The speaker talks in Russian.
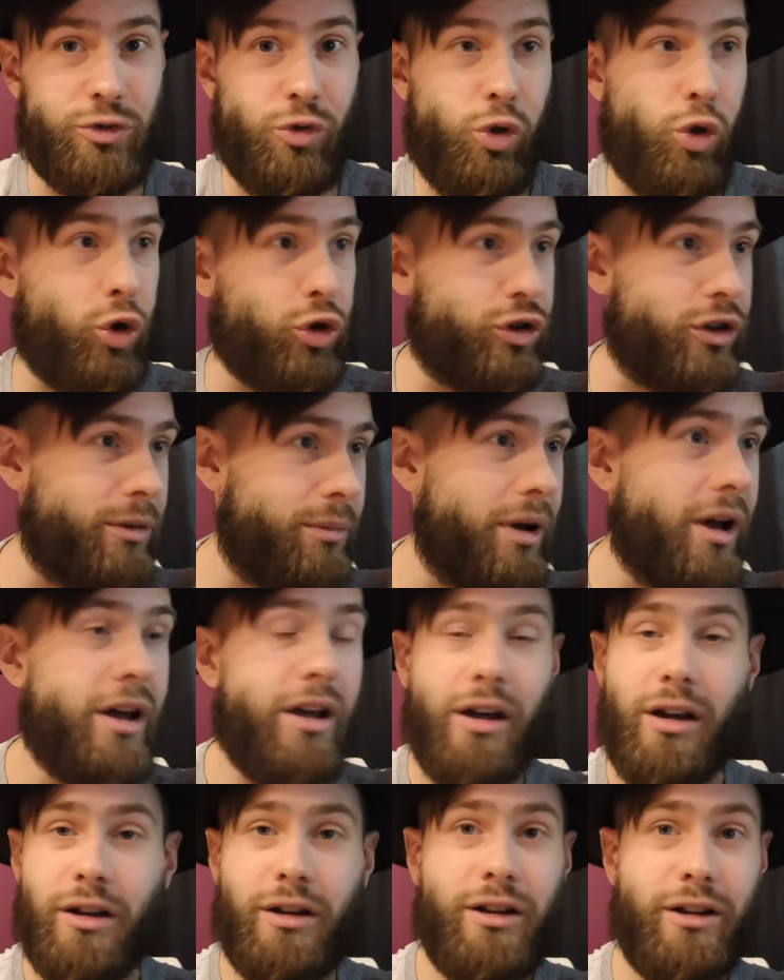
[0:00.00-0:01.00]
с учетом
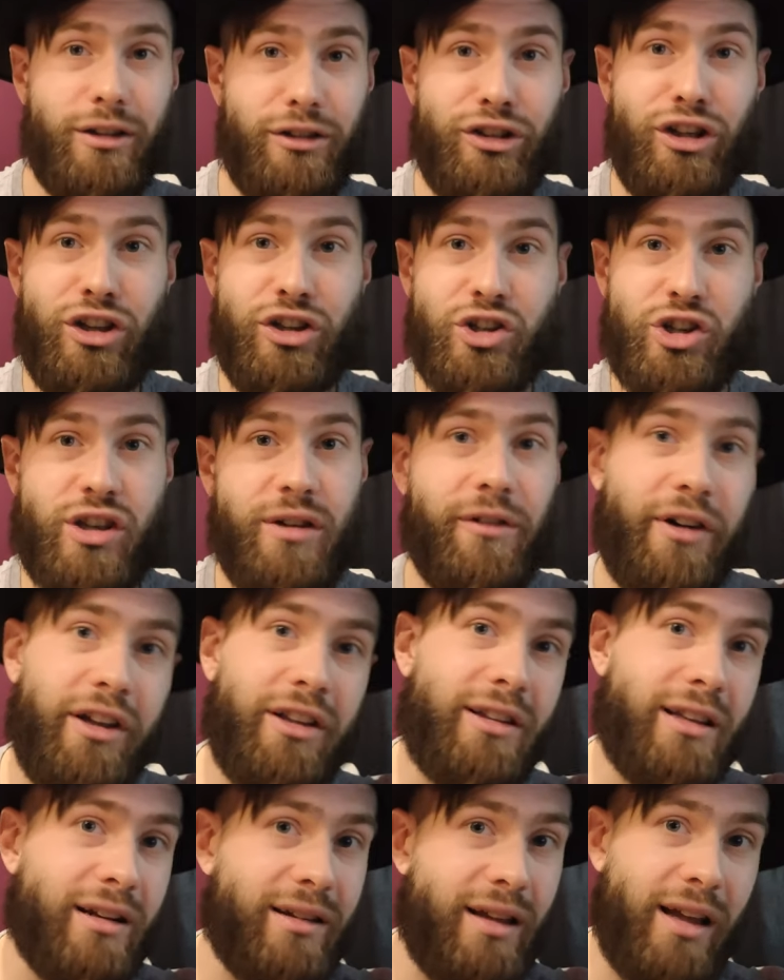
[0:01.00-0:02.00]
э, нынешнего
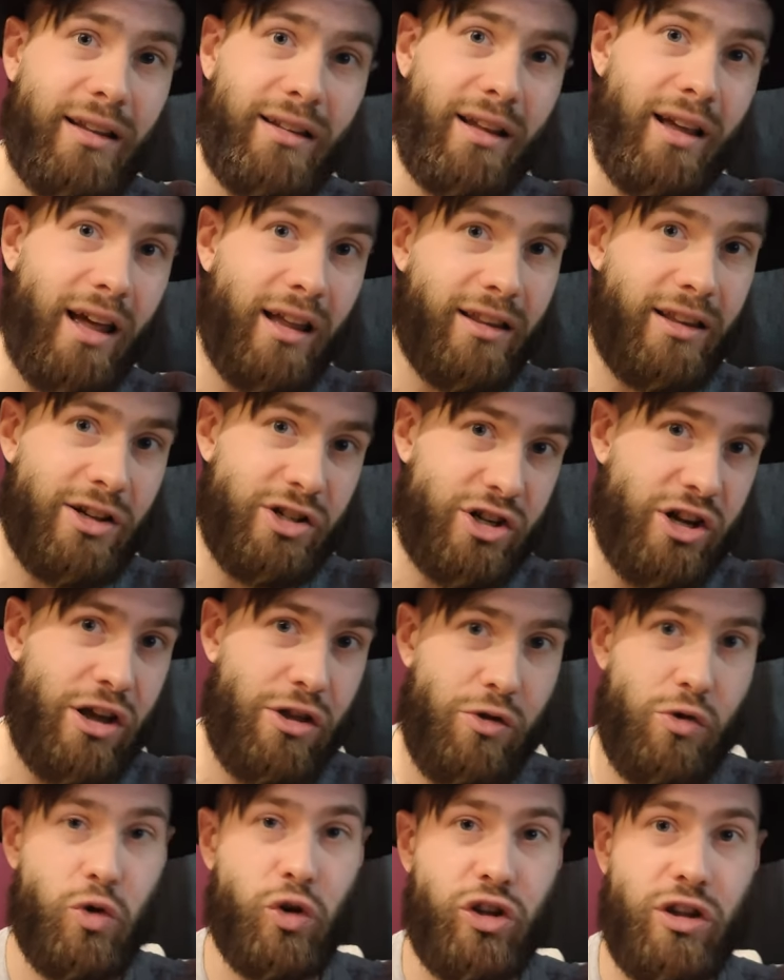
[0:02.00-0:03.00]
интернета и
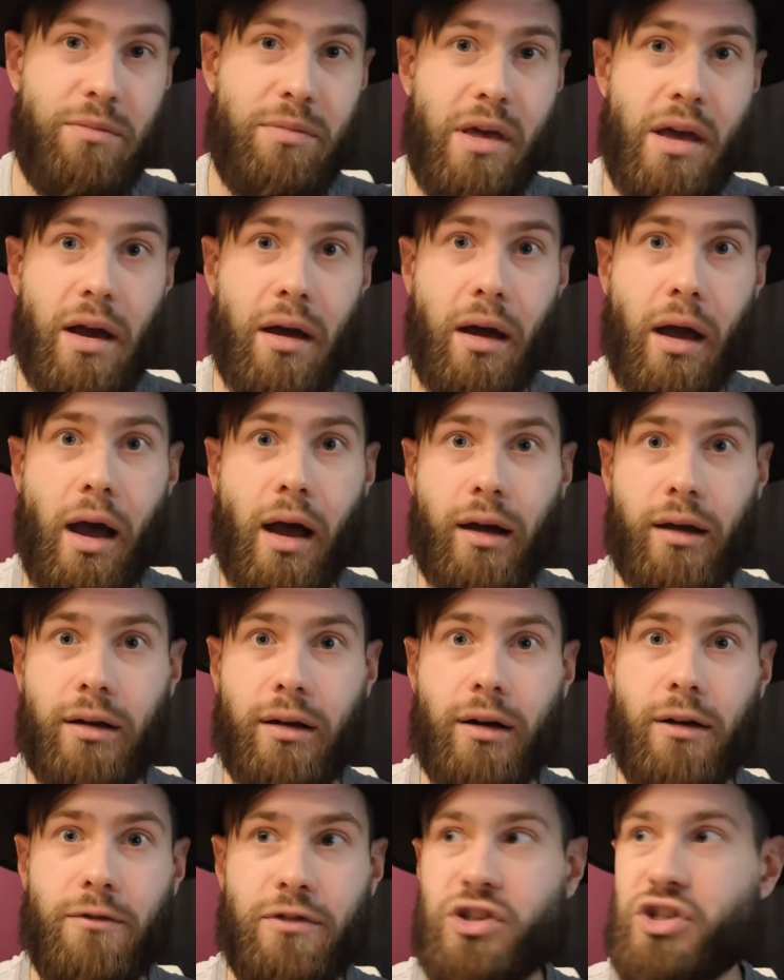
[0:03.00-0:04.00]
отношению к тебе как
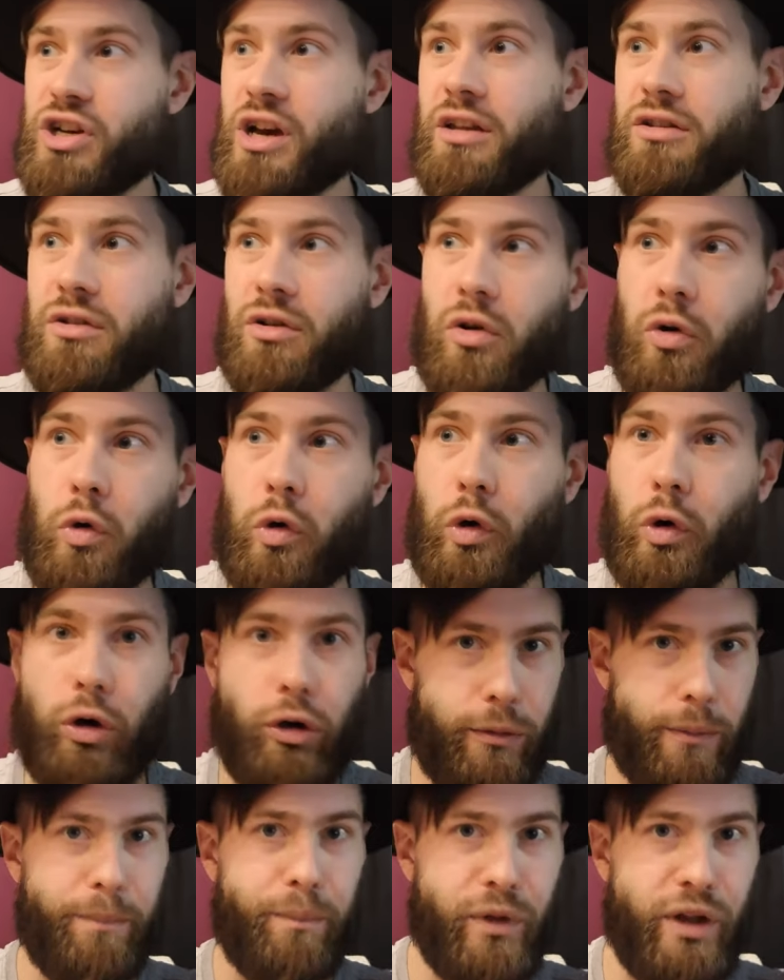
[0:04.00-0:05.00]
э,
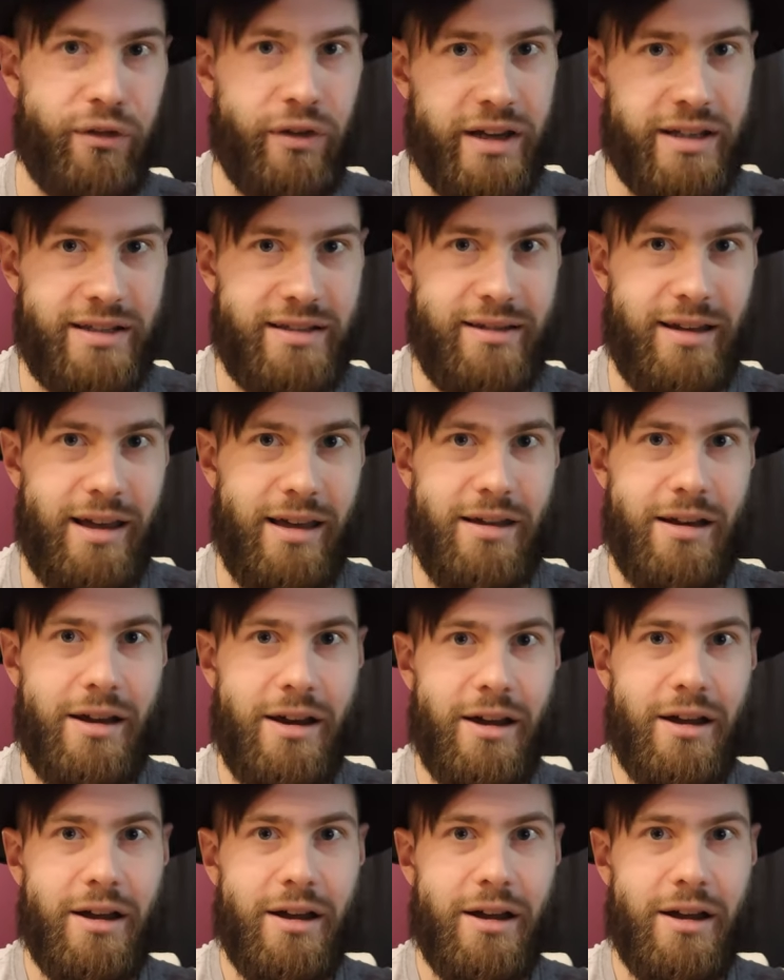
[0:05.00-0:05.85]
вещателю новостей.